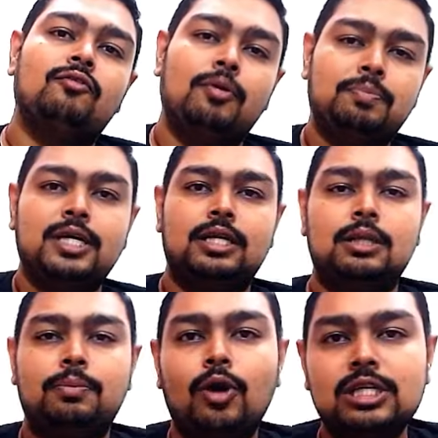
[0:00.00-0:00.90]
வெப்சைட்
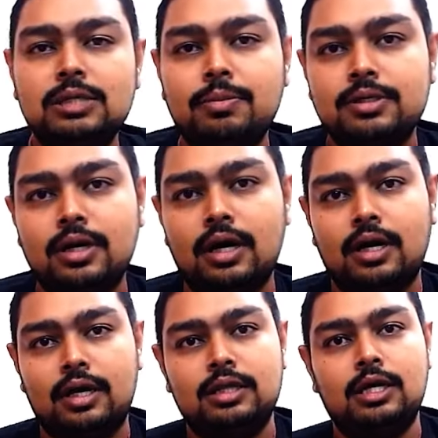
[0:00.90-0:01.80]
இந்த பாலிசி பஜார்
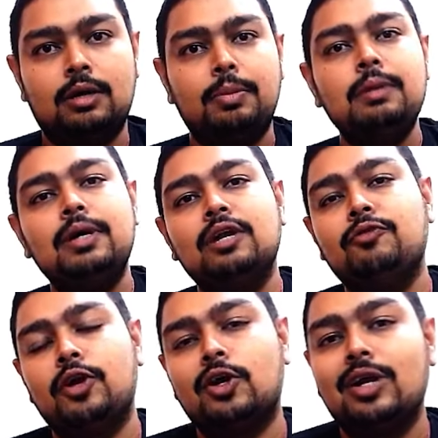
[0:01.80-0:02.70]
இந்த பிபி
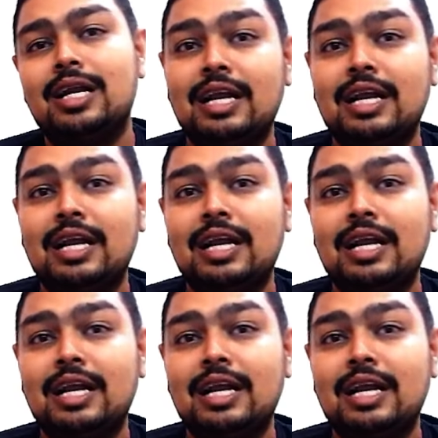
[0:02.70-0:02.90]
இன்ஃபோடெக்கோட